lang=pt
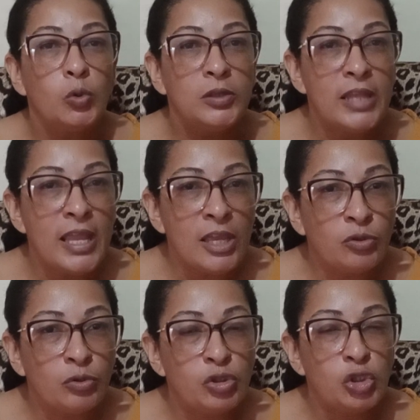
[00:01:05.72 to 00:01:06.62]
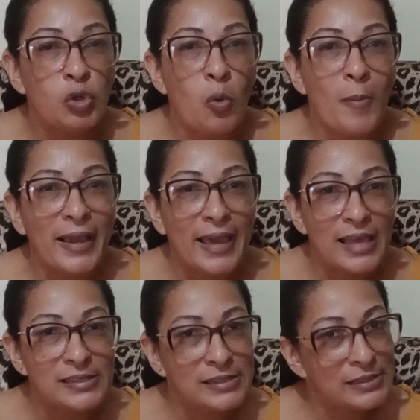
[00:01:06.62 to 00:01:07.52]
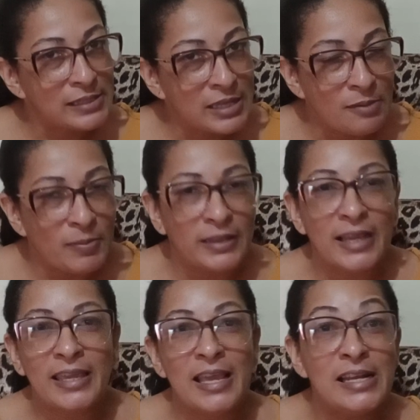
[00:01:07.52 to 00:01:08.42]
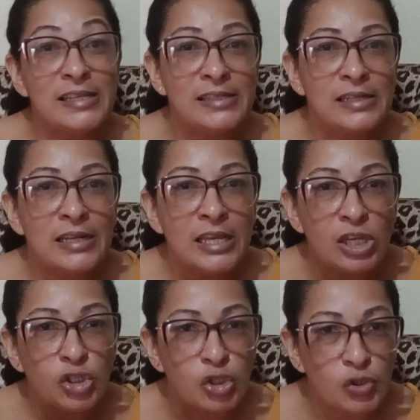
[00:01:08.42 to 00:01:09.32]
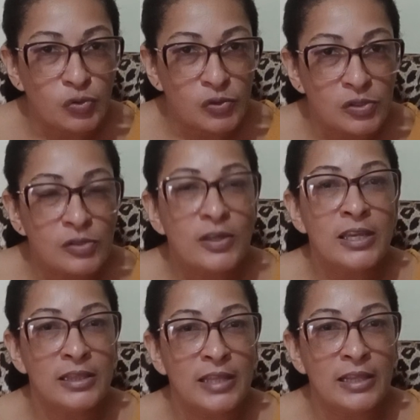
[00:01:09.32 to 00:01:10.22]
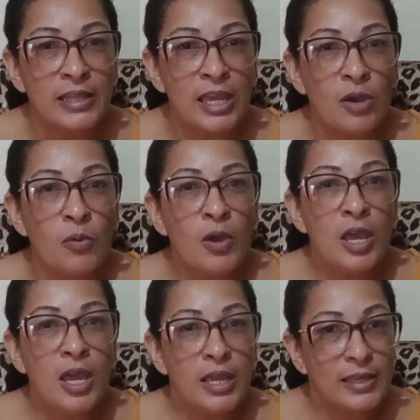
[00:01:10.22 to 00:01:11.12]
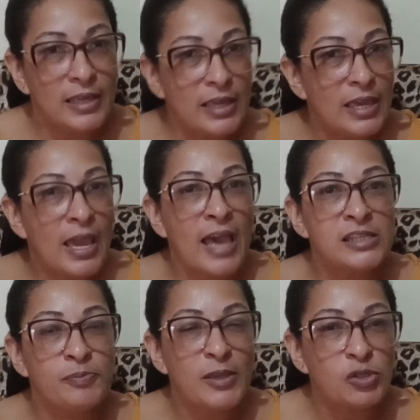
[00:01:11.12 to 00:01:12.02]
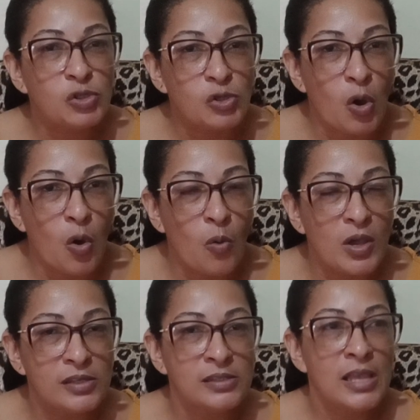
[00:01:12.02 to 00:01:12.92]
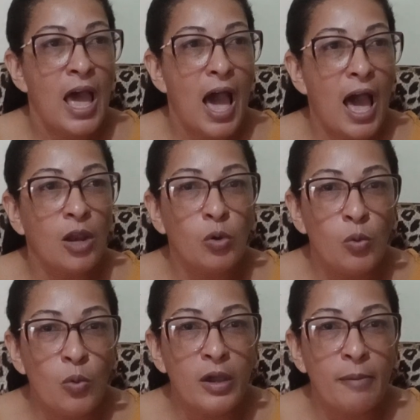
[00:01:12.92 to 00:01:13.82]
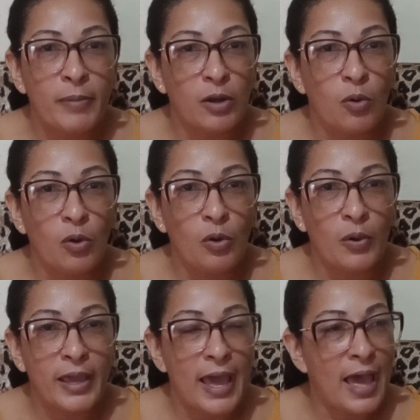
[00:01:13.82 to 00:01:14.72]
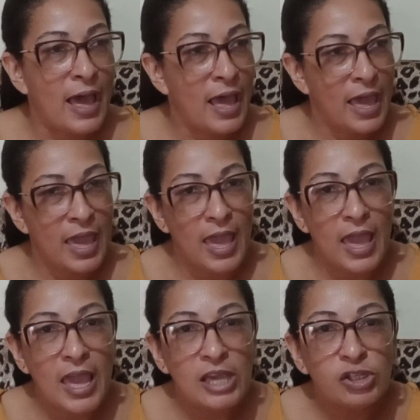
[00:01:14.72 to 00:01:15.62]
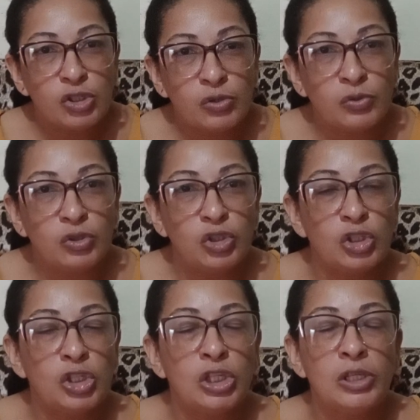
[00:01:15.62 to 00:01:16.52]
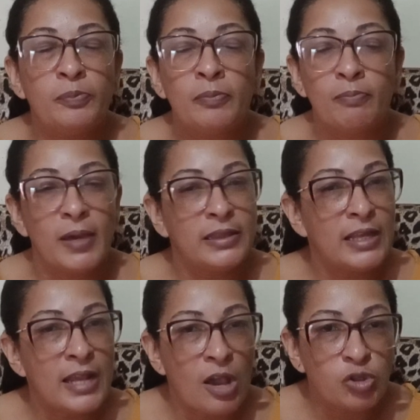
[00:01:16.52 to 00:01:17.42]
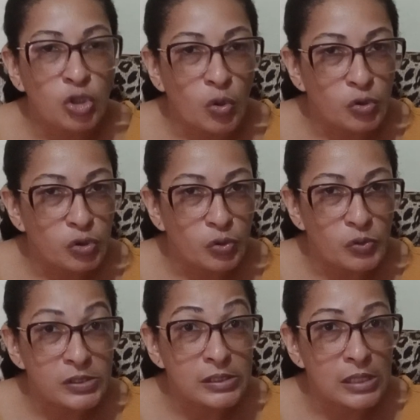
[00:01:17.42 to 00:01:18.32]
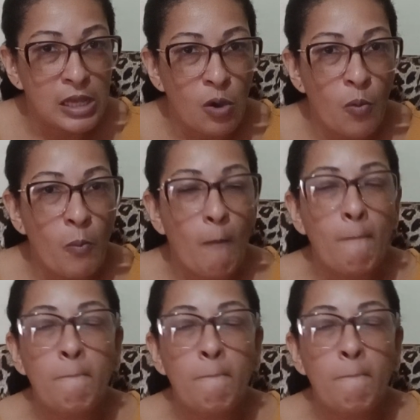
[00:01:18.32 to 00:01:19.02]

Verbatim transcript: dentro de uma caçamba daqueles lixos, entendeu? Que as pessoas aluga para colocar resto de material de construção.